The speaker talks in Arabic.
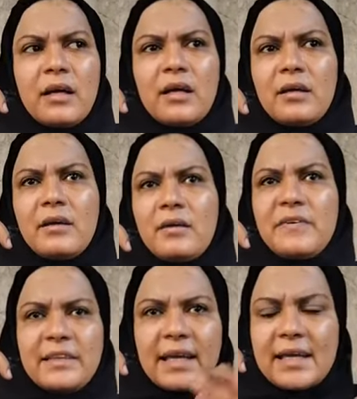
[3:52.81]
آه،
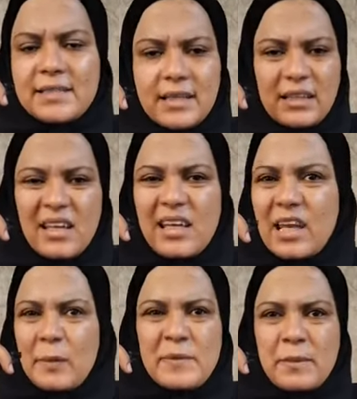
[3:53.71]
في التجهيزات اللي هي
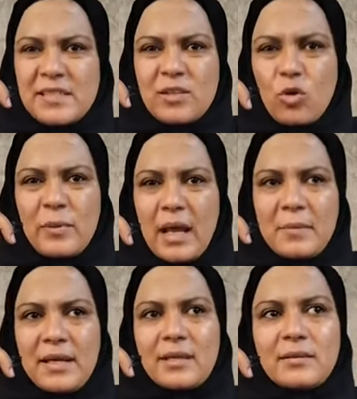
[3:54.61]
اللبس بس الروب
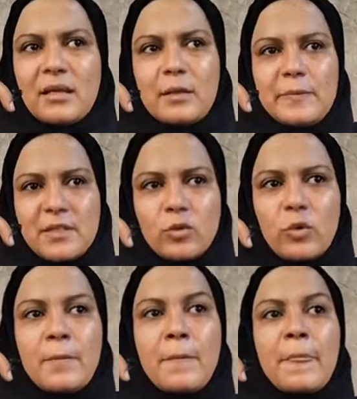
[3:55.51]
العمليات ده اللي لبسته